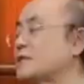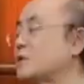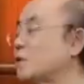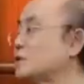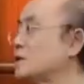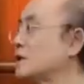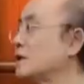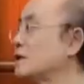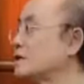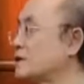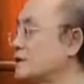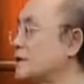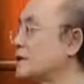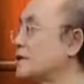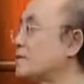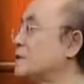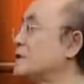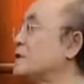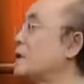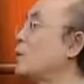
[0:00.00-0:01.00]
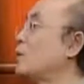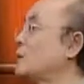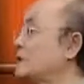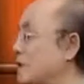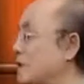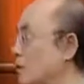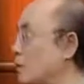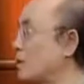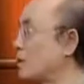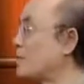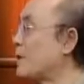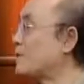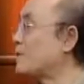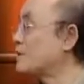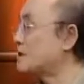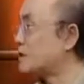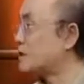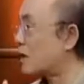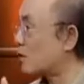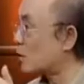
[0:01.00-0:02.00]
现在搜集了这些文件，我写过一篇
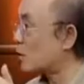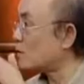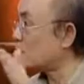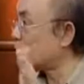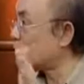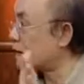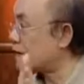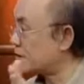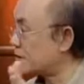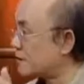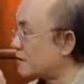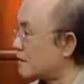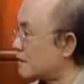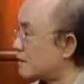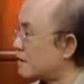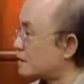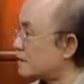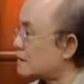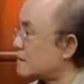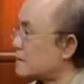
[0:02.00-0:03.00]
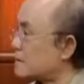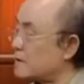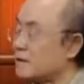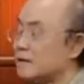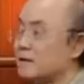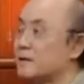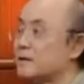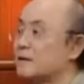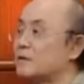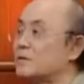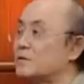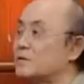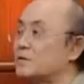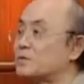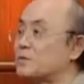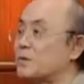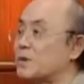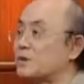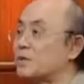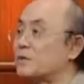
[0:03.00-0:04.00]
文章关于这个整个的这个
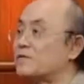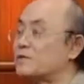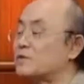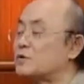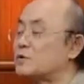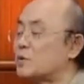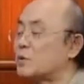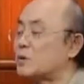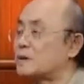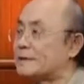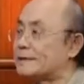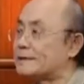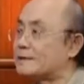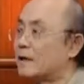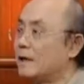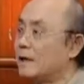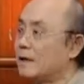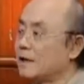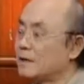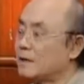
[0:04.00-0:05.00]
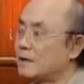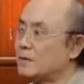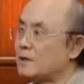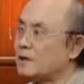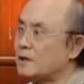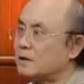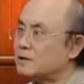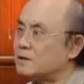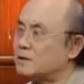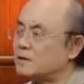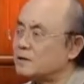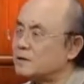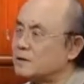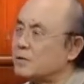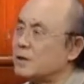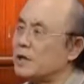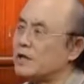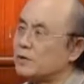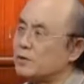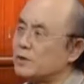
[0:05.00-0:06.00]
贝多芬中国解影，那么他基
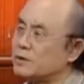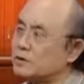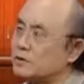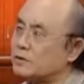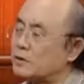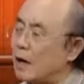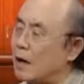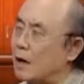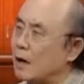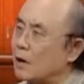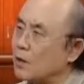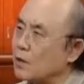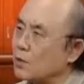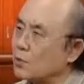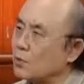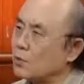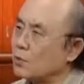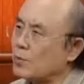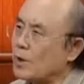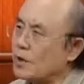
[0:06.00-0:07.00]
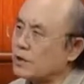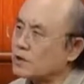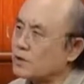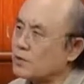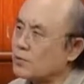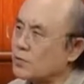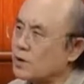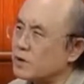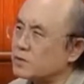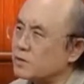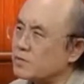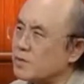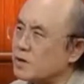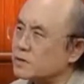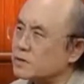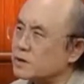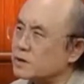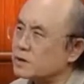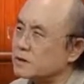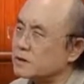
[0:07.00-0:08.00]
本理论就是。无标题音乐就没
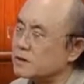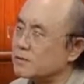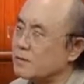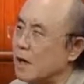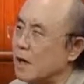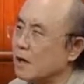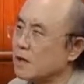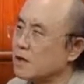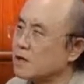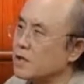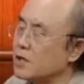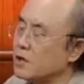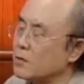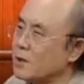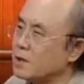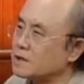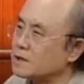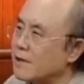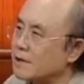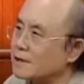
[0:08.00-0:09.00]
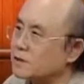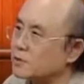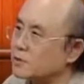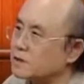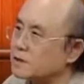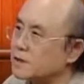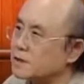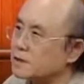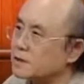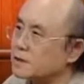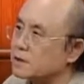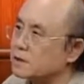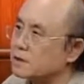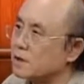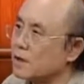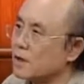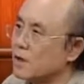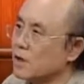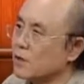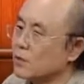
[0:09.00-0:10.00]
有阶级性吗？音乐家是有阶级性
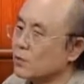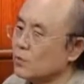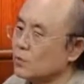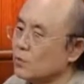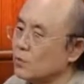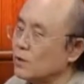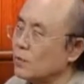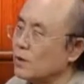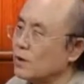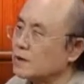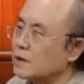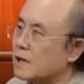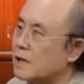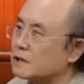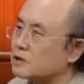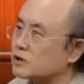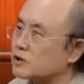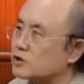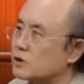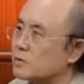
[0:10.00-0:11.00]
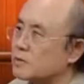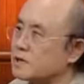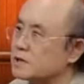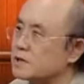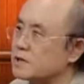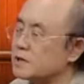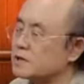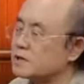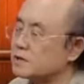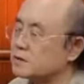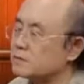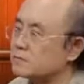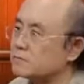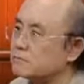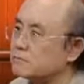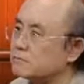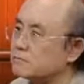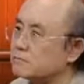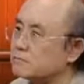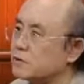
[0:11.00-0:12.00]
的，无论他是什么阶级，
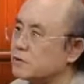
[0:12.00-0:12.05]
